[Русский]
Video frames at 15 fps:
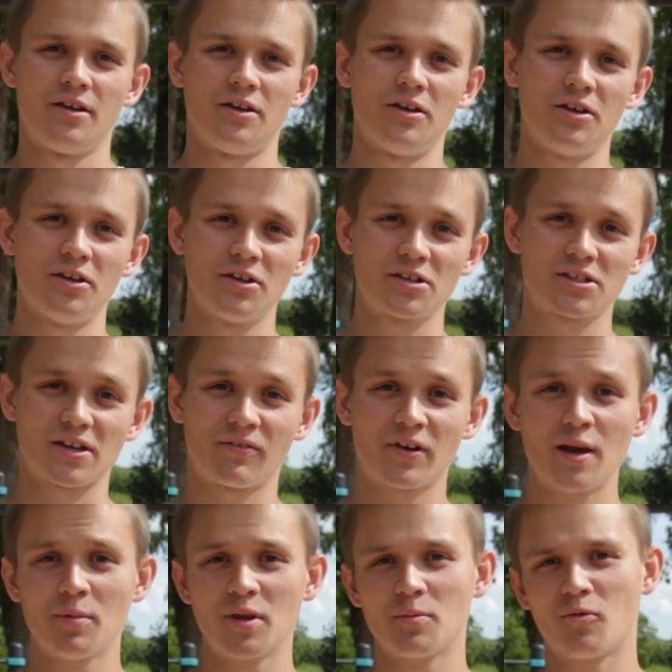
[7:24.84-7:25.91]
И со
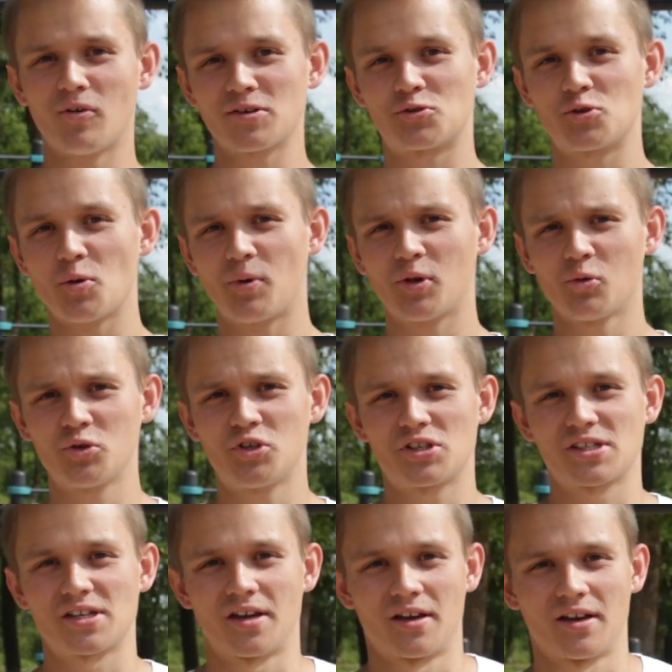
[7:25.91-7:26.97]
временем у вас все
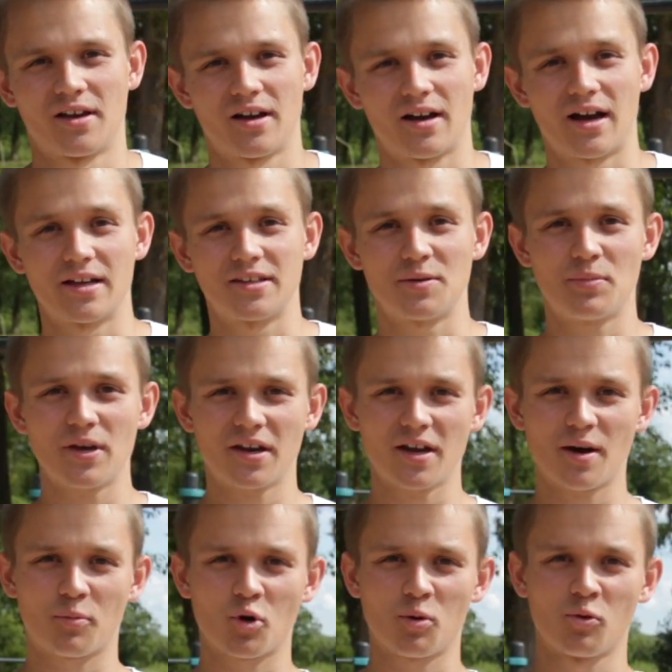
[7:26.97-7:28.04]
получится. А теперь
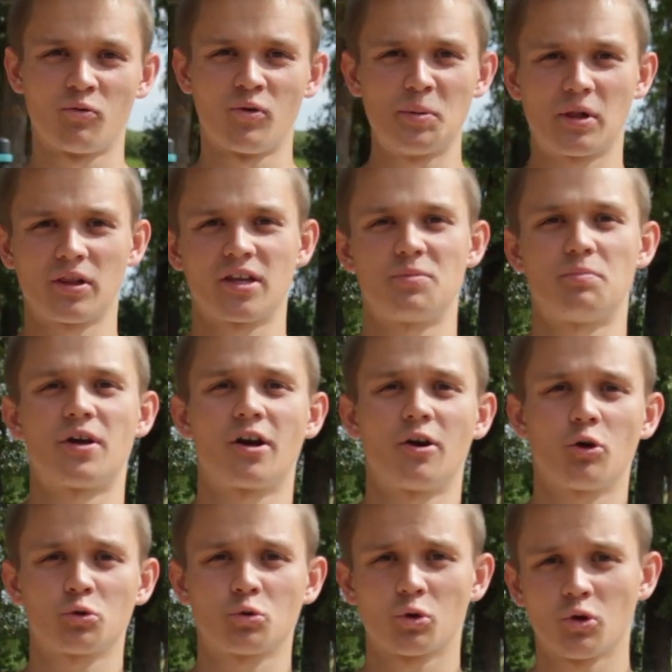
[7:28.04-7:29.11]
я пробую выполнить
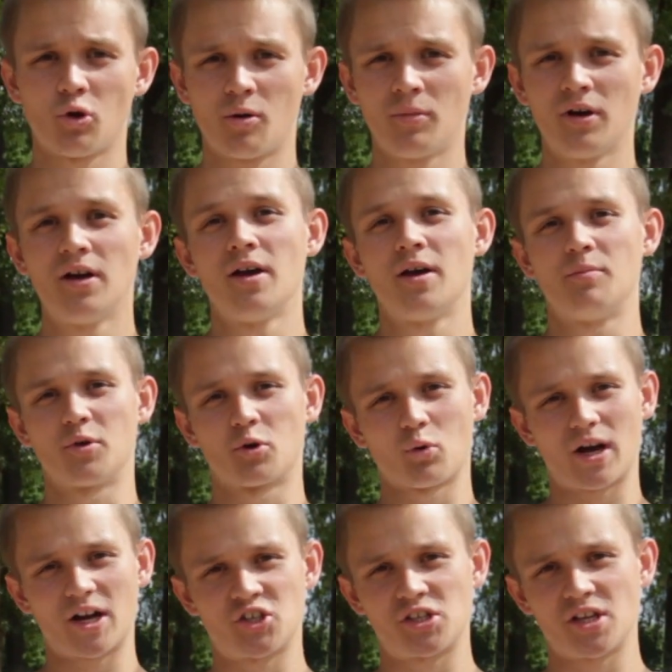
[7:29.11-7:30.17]
перелет углом, беру
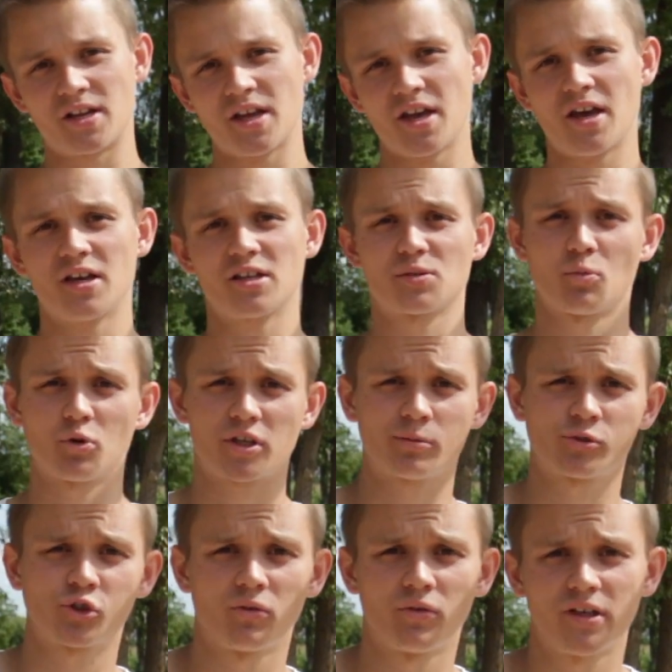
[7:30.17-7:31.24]
кач сильнее,
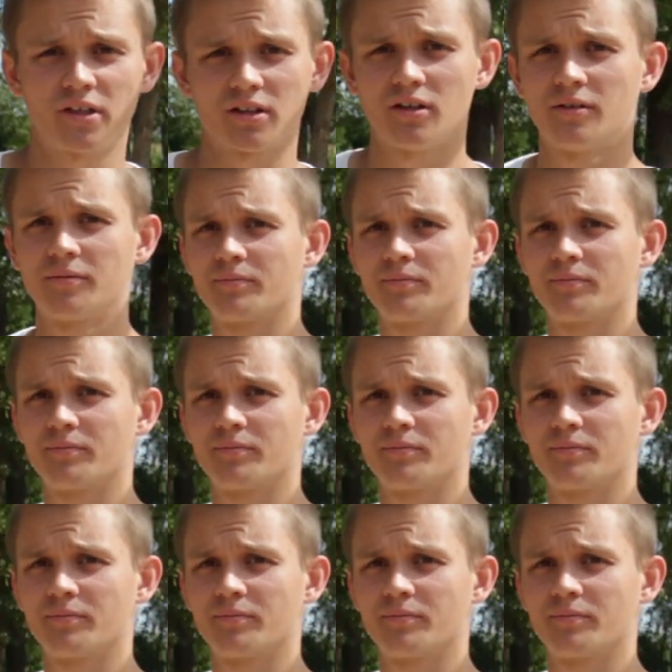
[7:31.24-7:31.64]
смотрим, что выйдет.